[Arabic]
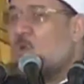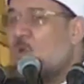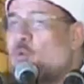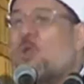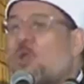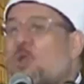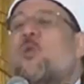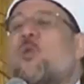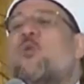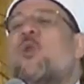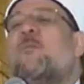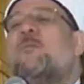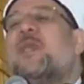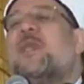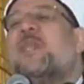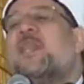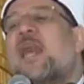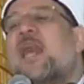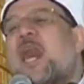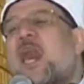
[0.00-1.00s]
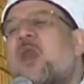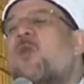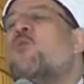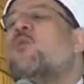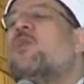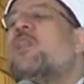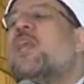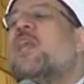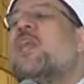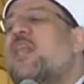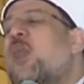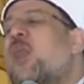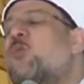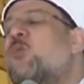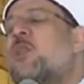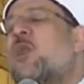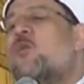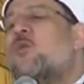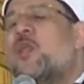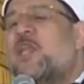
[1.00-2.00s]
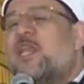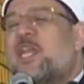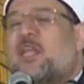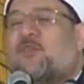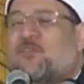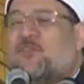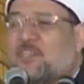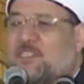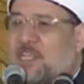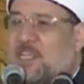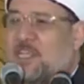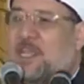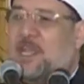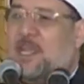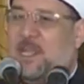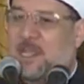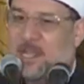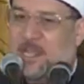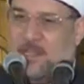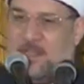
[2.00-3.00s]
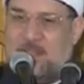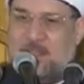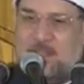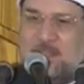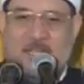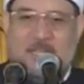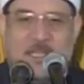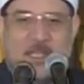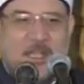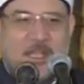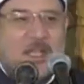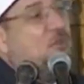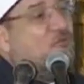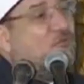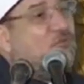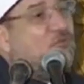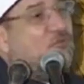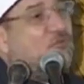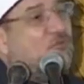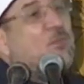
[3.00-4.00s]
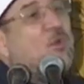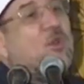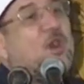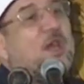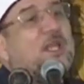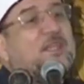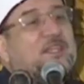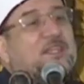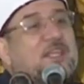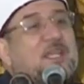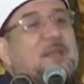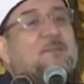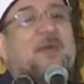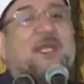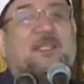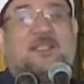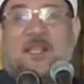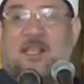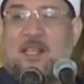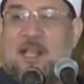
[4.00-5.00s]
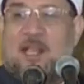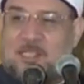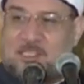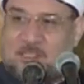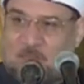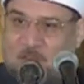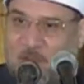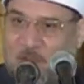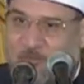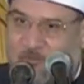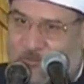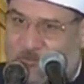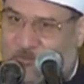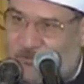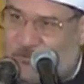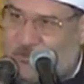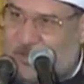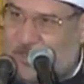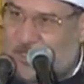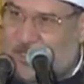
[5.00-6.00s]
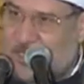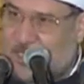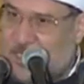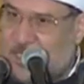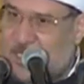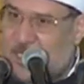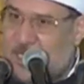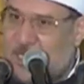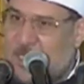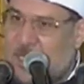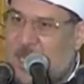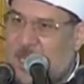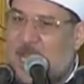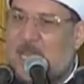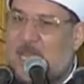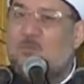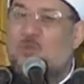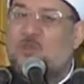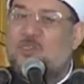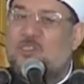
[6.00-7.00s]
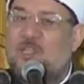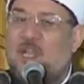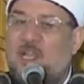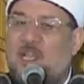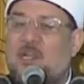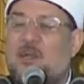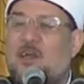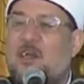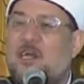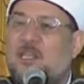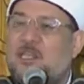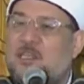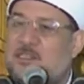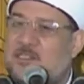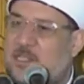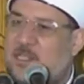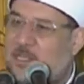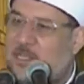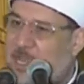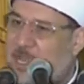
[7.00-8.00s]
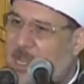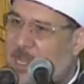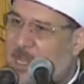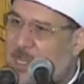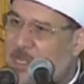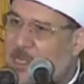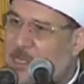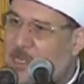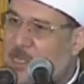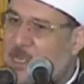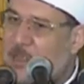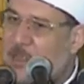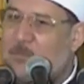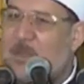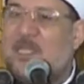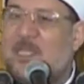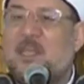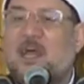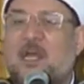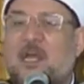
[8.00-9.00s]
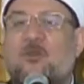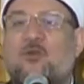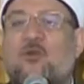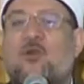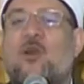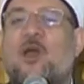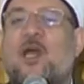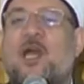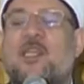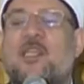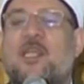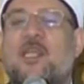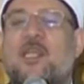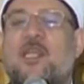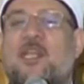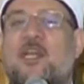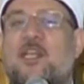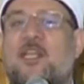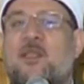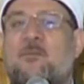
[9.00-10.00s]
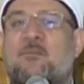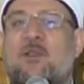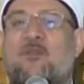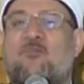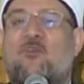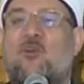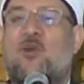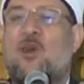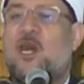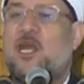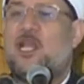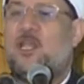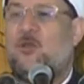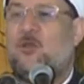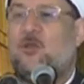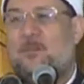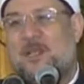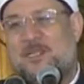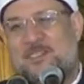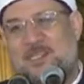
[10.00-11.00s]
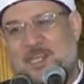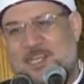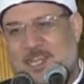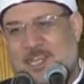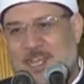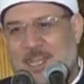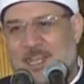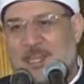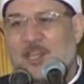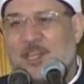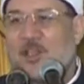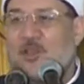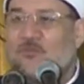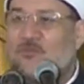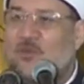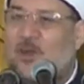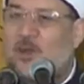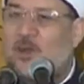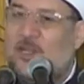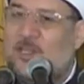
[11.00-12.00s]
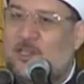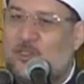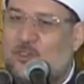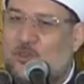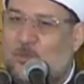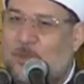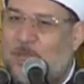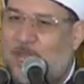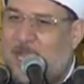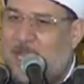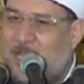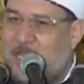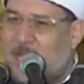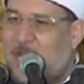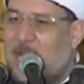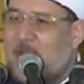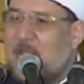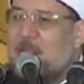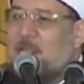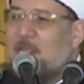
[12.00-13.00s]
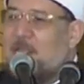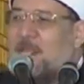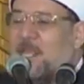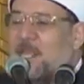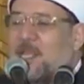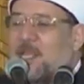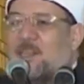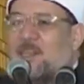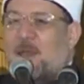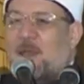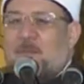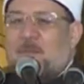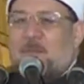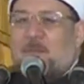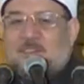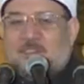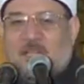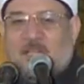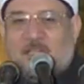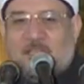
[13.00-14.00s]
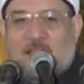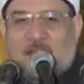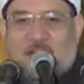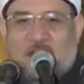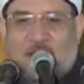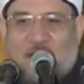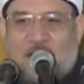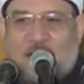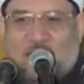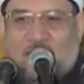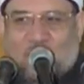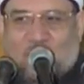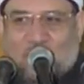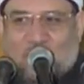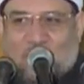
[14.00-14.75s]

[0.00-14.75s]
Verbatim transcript: وهو من أولى الأولويات في الزكاة في مقدمة الأصناف المستحقة للزكاة بدأ القرآن الكريم بالفقراء والمساكين فقال سبحانه إنما الصدقات